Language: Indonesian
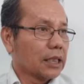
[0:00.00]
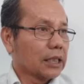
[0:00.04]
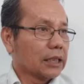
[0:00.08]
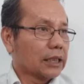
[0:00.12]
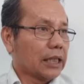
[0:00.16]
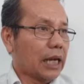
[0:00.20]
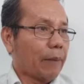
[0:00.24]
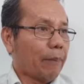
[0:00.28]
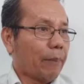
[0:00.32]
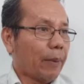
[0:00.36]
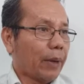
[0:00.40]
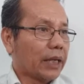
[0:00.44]

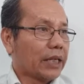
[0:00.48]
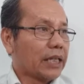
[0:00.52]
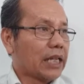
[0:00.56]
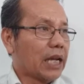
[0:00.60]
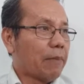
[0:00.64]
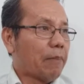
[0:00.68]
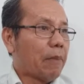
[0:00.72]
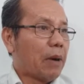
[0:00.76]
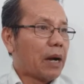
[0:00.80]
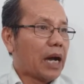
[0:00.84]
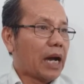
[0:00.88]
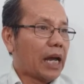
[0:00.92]
Kenapa
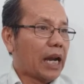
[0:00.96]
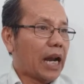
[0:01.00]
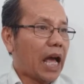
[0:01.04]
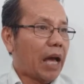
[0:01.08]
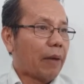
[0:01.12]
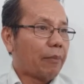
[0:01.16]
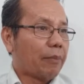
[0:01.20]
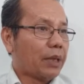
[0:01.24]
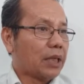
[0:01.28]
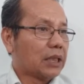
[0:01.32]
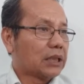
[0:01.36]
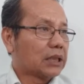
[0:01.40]
dia
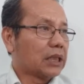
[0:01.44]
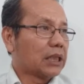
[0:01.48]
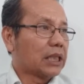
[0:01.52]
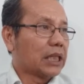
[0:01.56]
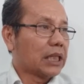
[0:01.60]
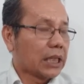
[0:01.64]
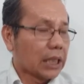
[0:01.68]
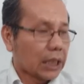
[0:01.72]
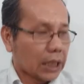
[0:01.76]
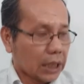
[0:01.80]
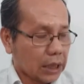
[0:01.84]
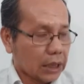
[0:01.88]
mengalami
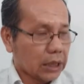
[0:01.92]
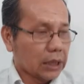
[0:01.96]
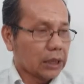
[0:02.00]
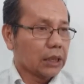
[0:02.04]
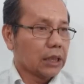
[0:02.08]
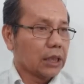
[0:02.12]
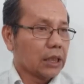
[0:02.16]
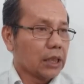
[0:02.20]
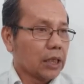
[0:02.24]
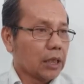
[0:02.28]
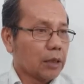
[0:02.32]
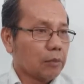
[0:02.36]
sendiri,
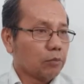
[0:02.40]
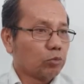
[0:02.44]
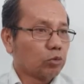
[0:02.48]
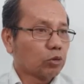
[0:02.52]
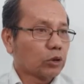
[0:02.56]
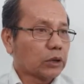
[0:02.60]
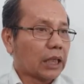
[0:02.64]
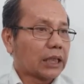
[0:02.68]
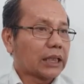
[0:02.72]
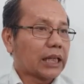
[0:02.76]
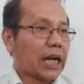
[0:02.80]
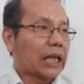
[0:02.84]

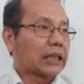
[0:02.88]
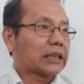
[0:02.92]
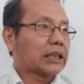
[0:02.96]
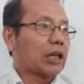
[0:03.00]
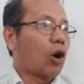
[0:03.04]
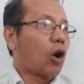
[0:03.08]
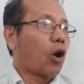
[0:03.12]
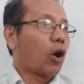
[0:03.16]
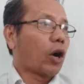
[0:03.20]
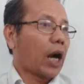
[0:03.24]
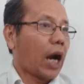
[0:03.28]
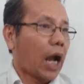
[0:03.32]
bukan kata
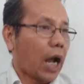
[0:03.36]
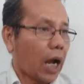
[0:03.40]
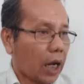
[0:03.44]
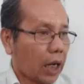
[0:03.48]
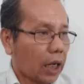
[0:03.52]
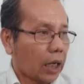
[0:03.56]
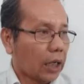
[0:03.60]
orang.